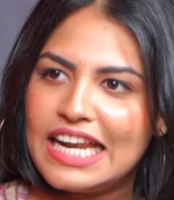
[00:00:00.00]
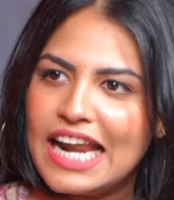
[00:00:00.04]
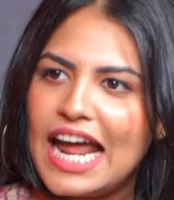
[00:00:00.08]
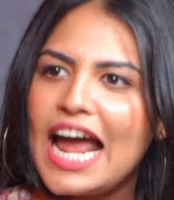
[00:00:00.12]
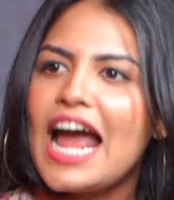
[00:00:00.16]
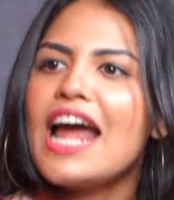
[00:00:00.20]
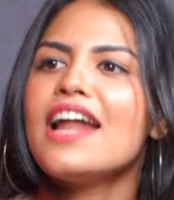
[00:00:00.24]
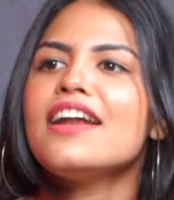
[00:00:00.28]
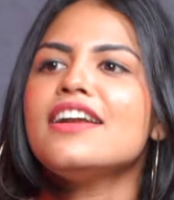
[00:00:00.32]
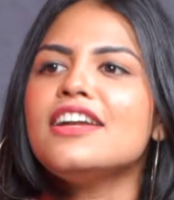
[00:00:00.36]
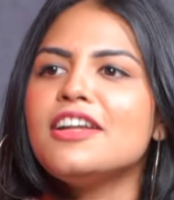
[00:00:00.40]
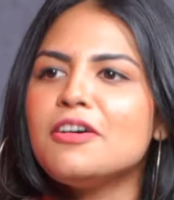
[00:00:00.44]

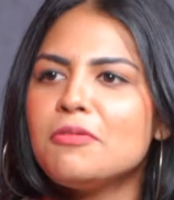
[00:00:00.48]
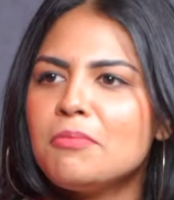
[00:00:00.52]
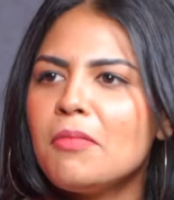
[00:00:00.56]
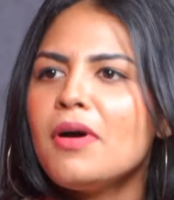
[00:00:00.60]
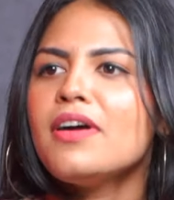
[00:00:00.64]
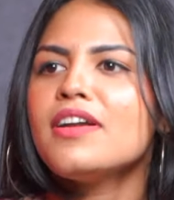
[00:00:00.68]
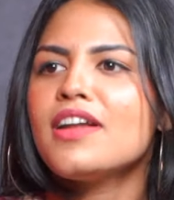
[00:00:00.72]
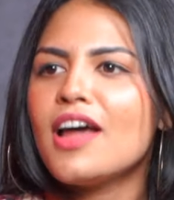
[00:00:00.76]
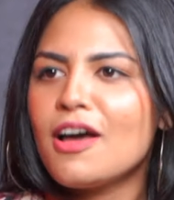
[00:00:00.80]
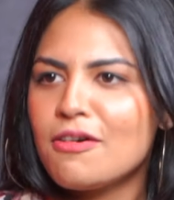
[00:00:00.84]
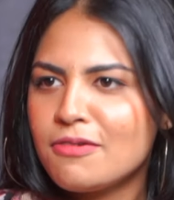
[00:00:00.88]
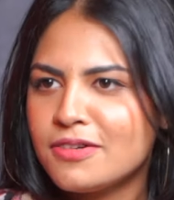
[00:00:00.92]

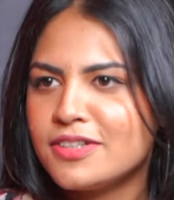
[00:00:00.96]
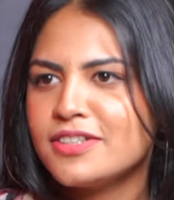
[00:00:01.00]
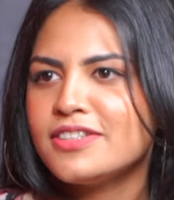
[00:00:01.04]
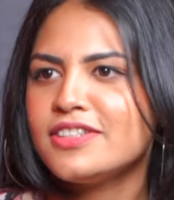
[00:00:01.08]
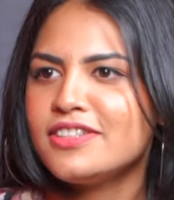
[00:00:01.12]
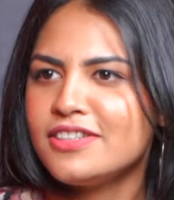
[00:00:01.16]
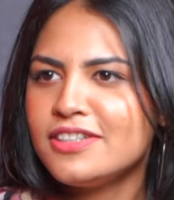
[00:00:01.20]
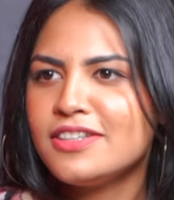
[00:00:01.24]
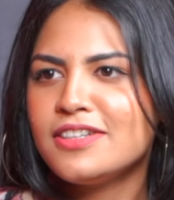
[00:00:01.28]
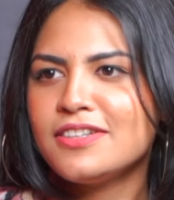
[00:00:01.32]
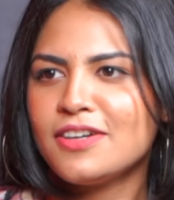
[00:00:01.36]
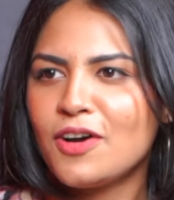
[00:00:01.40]
ரேண்டமாக நான்
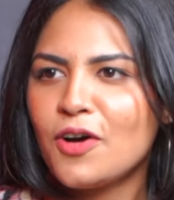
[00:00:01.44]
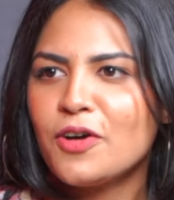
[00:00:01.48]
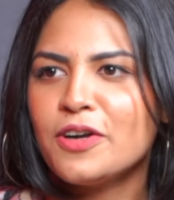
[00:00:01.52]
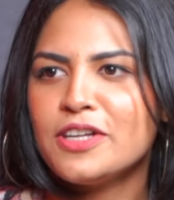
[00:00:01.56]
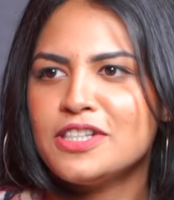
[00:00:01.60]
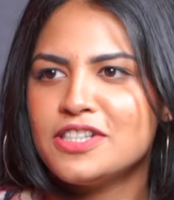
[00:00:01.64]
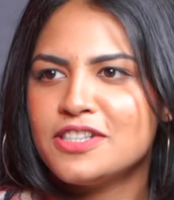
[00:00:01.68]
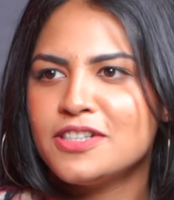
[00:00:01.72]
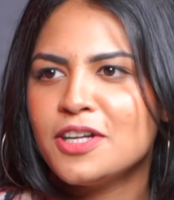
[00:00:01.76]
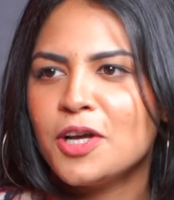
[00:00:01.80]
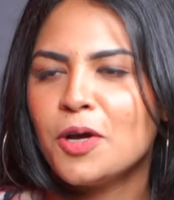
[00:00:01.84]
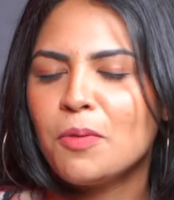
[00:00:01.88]
வந்து
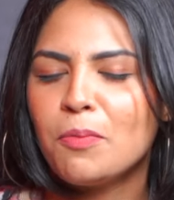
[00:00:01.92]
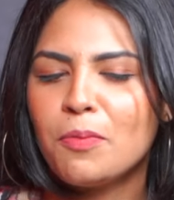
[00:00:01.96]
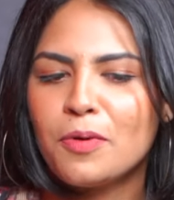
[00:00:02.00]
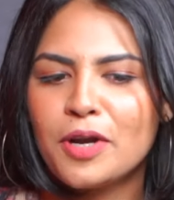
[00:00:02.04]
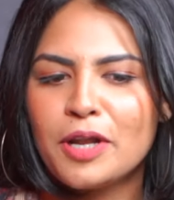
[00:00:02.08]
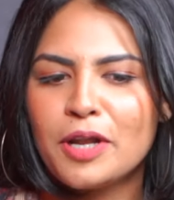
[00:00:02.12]
ஆடிஷனுக்கு